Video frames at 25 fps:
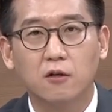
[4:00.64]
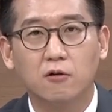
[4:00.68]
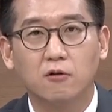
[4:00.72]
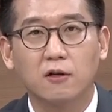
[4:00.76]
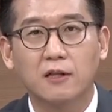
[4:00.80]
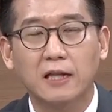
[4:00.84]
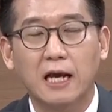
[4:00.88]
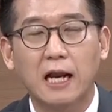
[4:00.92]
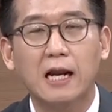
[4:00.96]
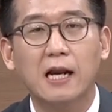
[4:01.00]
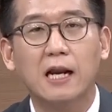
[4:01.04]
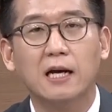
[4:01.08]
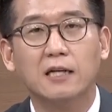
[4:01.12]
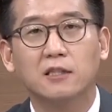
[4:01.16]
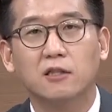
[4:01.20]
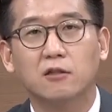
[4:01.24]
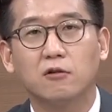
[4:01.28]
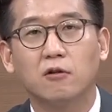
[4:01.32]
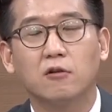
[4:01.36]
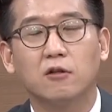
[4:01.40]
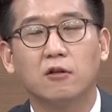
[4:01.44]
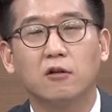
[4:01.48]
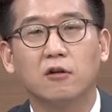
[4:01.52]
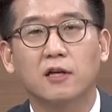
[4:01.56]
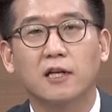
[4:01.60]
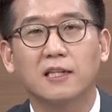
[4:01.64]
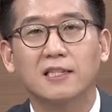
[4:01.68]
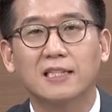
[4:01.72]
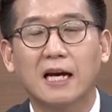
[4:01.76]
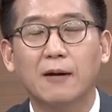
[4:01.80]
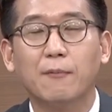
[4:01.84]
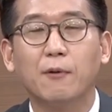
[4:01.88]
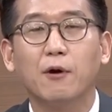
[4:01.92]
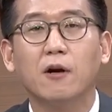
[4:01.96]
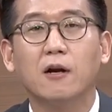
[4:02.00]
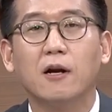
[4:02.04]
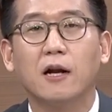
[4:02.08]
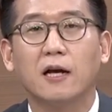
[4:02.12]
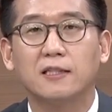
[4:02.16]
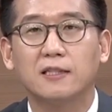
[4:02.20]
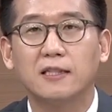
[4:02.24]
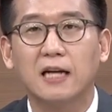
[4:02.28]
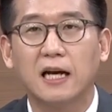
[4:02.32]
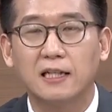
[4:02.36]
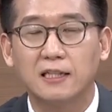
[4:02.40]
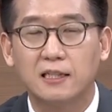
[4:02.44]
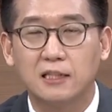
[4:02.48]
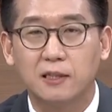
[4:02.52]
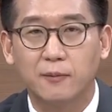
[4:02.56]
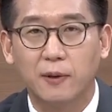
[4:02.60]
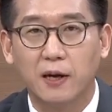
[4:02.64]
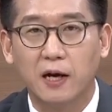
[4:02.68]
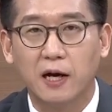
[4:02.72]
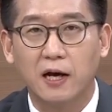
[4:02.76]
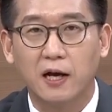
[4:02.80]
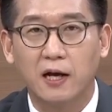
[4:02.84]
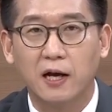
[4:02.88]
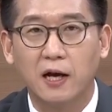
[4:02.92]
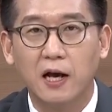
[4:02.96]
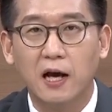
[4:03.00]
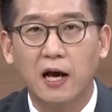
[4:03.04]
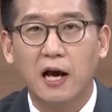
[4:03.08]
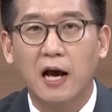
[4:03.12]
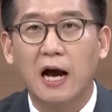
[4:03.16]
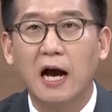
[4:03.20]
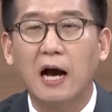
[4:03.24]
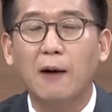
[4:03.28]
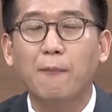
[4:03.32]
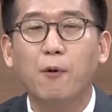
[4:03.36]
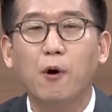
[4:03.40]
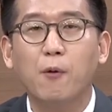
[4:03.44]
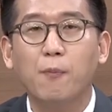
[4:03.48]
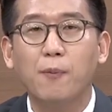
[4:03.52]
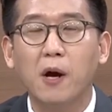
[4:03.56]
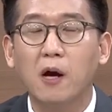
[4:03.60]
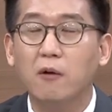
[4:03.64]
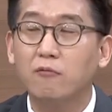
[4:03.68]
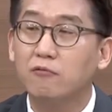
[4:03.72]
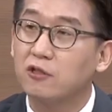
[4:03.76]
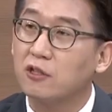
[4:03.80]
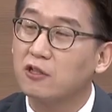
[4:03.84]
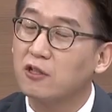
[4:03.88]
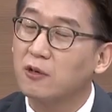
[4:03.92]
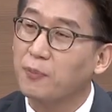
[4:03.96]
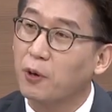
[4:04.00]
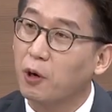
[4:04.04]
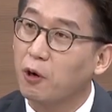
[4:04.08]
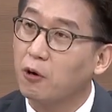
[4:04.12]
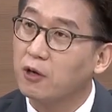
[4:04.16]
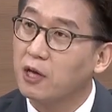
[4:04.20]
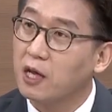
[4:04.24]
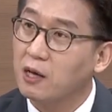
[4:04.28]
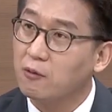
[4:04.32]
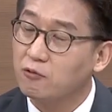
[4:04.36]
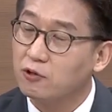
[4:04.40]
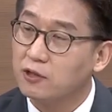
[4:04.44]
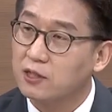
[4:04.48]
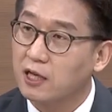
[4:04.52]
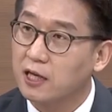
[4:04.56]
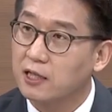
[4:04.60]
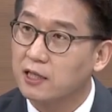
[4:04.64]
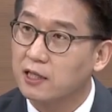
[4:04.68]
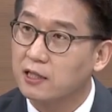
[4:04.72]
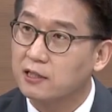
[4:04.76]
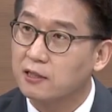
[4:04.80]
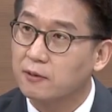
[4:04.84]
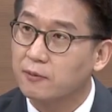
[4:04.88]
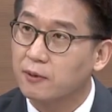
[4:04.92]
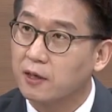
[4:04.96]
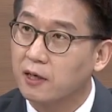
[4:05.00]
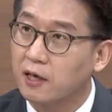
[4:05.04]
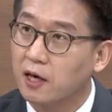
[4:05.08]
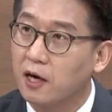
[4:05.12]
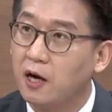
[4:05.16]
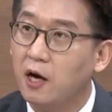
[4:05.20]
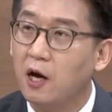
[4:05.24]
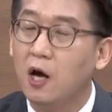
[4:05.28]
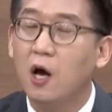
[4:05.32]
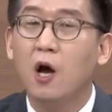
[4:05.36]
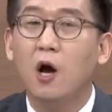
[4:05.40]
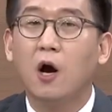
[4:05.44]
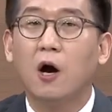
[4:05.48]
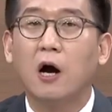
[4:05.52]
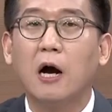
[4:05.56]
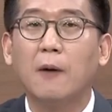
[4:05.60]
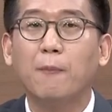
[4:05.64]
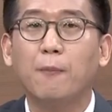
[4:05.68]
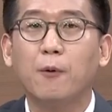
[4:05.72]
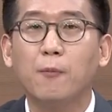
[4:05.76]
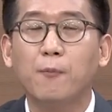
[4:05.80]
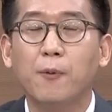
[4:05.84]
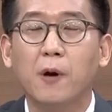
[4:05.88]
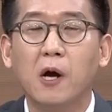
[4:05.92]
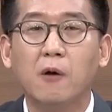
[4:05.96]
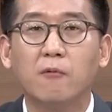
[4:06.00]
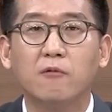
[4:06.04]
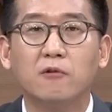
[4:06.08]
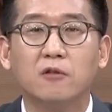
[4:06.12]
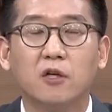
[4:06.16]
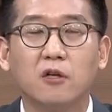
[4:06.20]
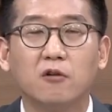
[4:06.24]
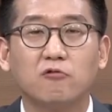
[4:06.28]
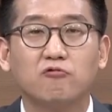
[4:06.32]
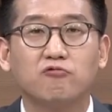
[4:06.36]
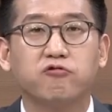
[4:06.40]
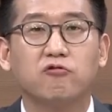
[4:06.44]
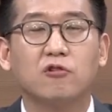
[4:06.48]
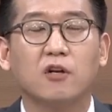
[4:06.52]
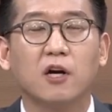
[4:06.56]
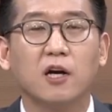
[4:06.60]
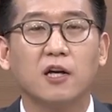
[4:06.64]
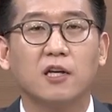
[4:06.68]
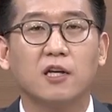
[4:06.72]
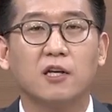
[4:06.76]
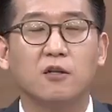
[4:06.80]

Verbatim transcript: 이유로 탈락시키고 그렇게 차별은 하지는 않지만 네. 합법화의 문제는 별개의 문제 아니겠습니까? 아 합법화의 문제는 국가의